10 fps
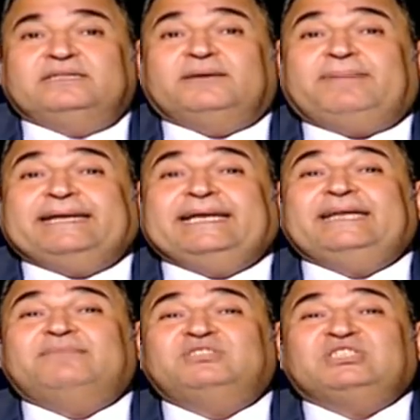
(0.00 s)
طبعا
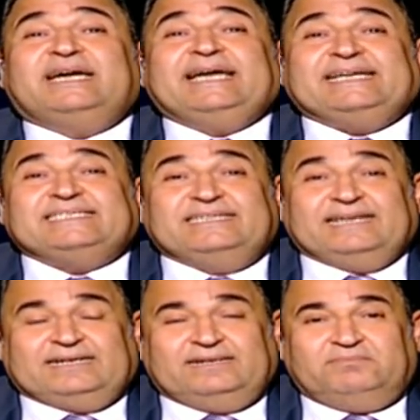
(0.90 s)
انا مش جاي
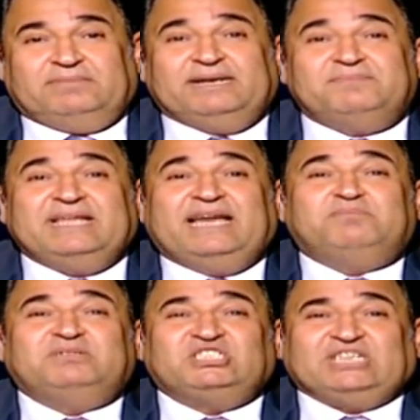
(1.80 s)
احسدك ما انا من
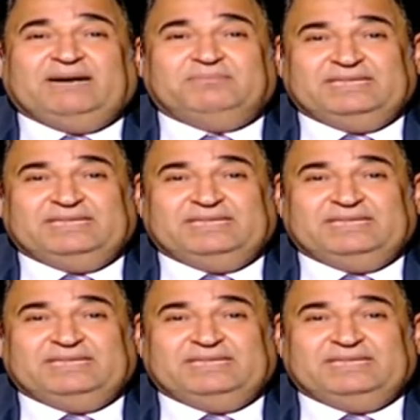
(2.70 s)
قلب الشعب